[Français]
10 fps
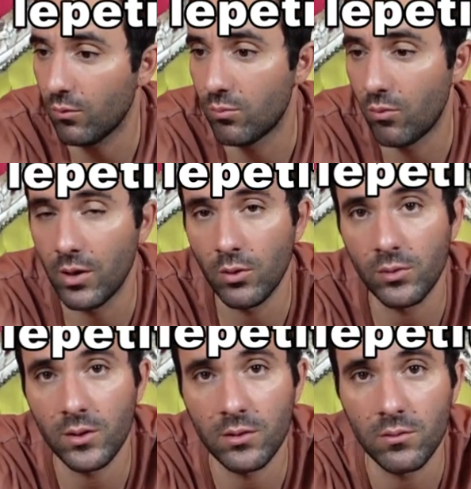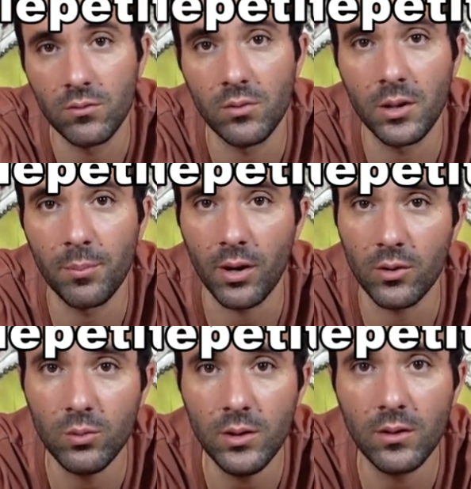vous pouvez la donner si vous voulez par la
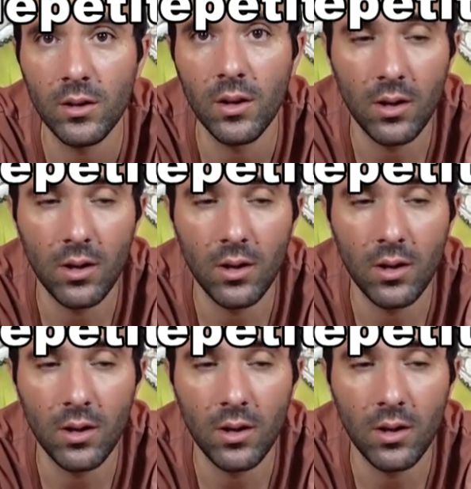suite.